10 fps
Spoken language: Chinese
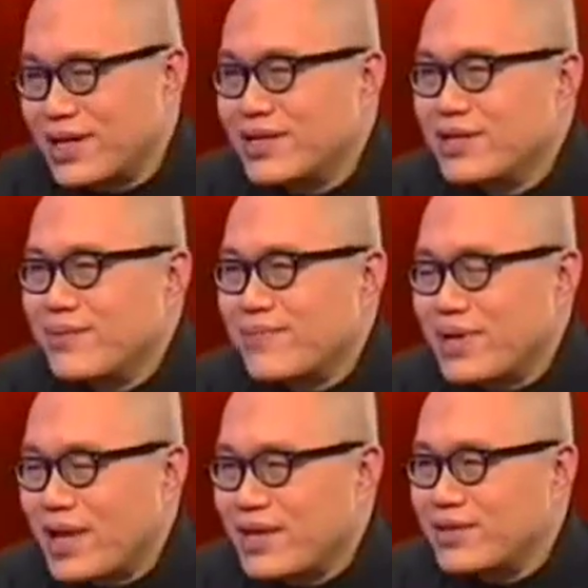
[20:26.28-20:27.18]
者呢。
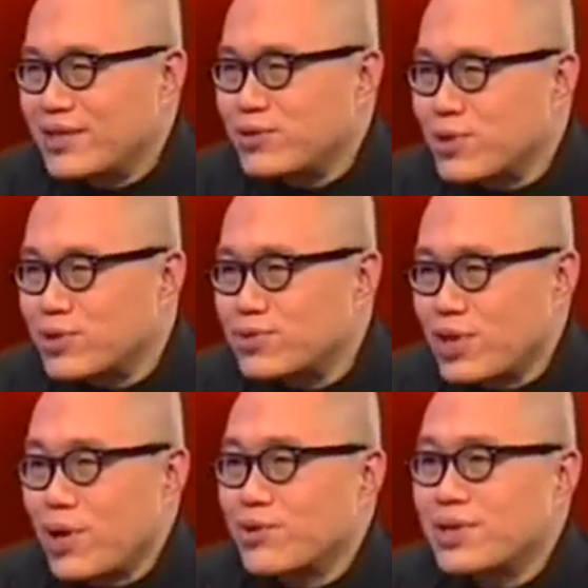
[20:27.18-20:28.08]
本来你学
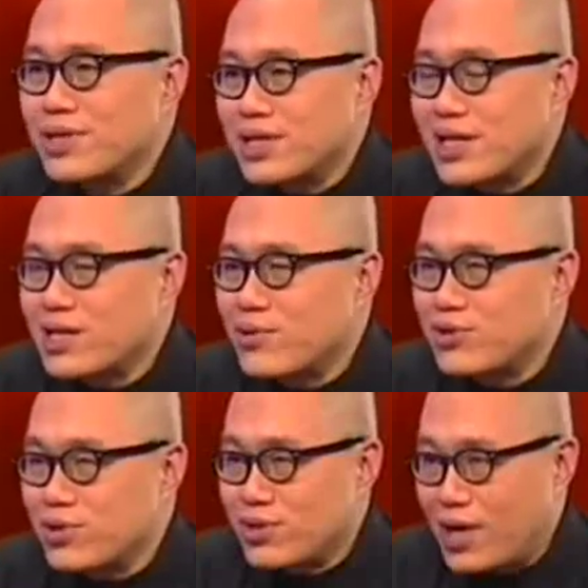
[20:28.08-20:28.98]
术讨论呢，大家
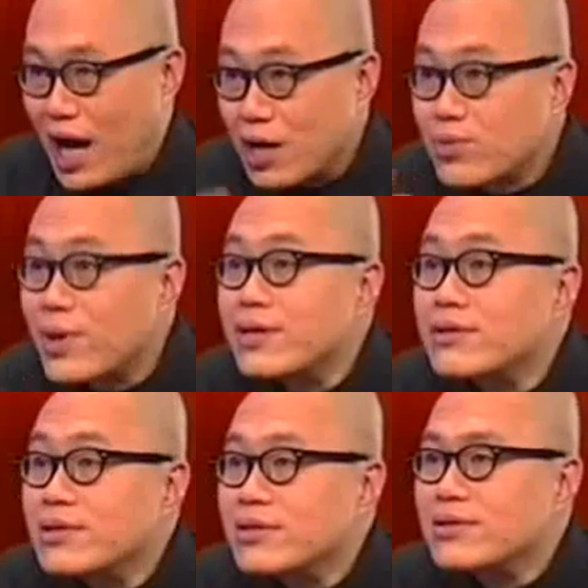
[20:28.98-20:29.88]
会觉得有行
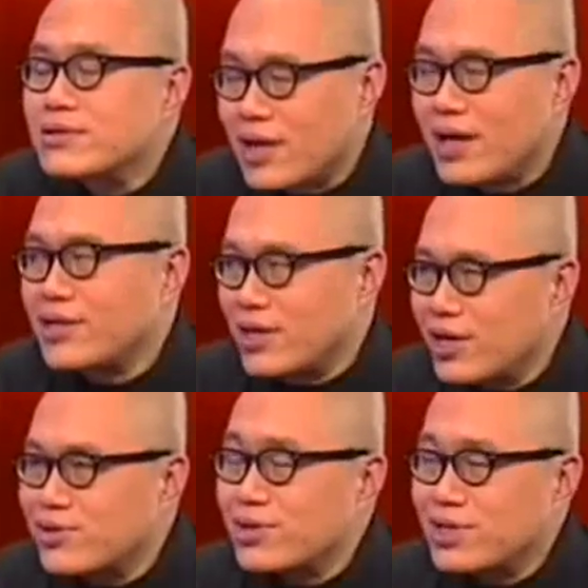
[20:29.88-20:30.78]
规。嗯。当然，你
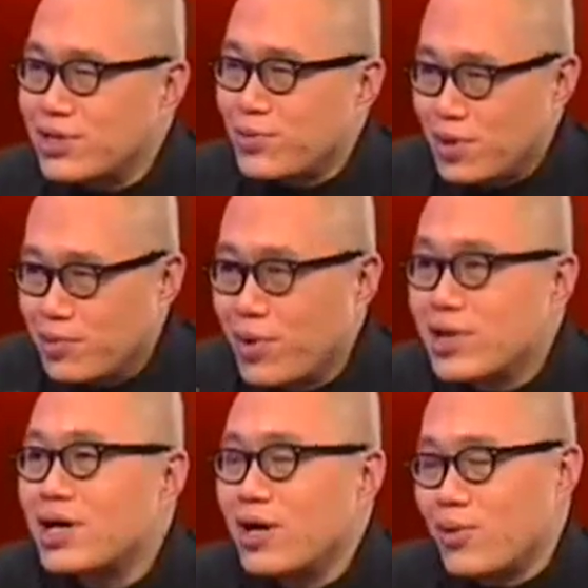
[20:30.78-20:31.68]
可以说这是我的
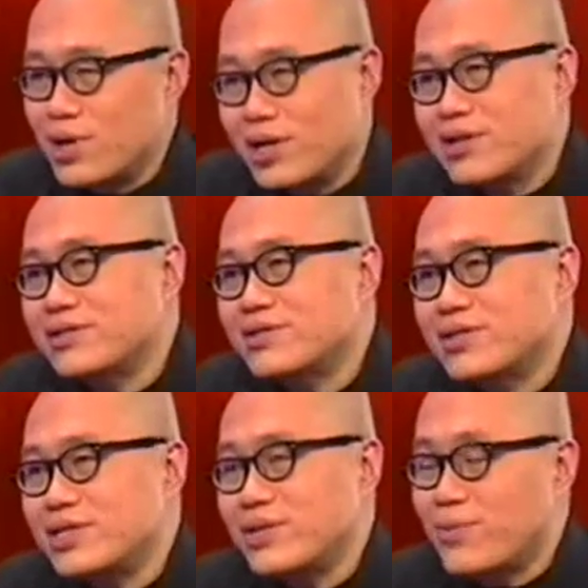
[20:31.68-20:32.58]
博客，我个人
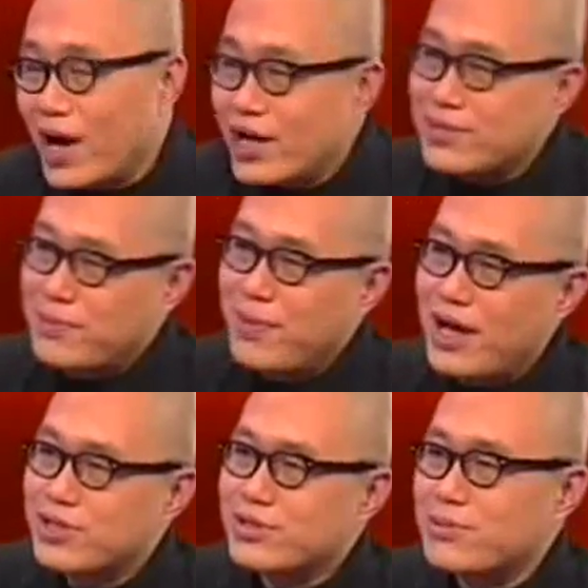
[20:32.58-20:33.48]
日记，我爱怎么
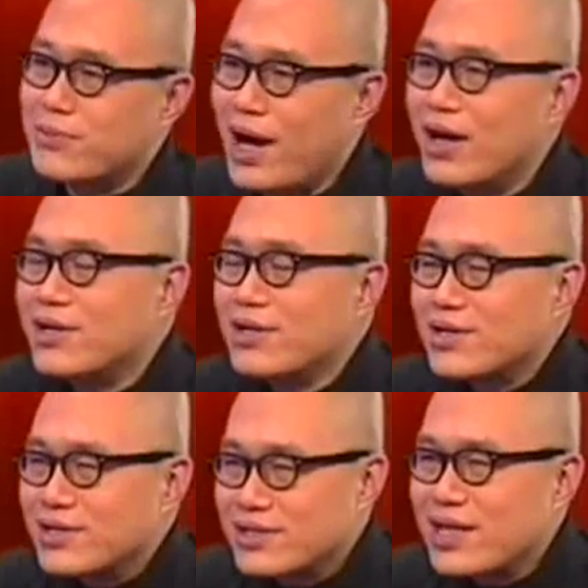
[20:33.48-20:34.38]
骂就怎么骂。本来这个
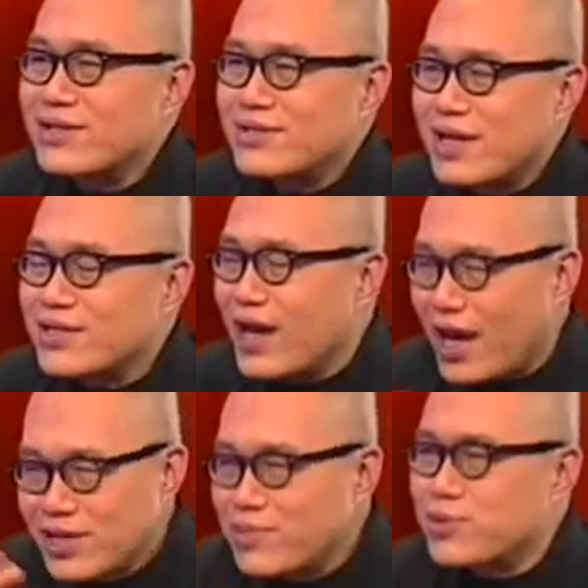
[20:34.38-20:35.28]
也是，但但是
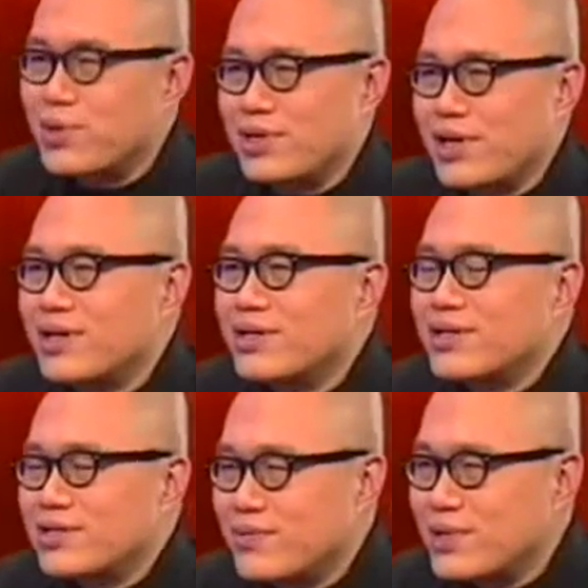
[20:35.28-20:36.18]
还是不对的，
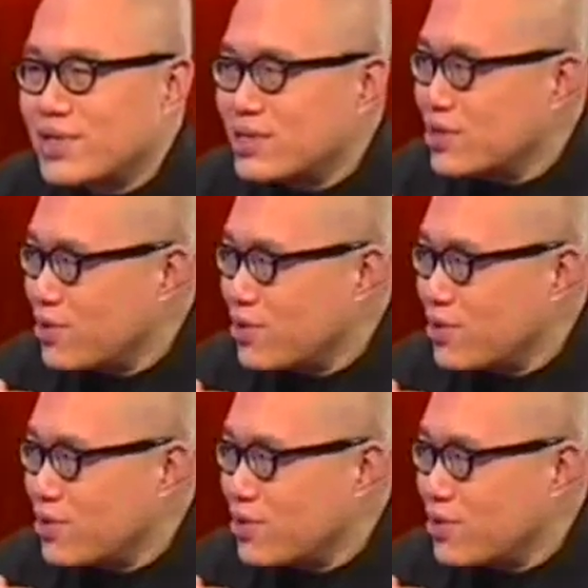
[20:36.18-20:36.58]
因为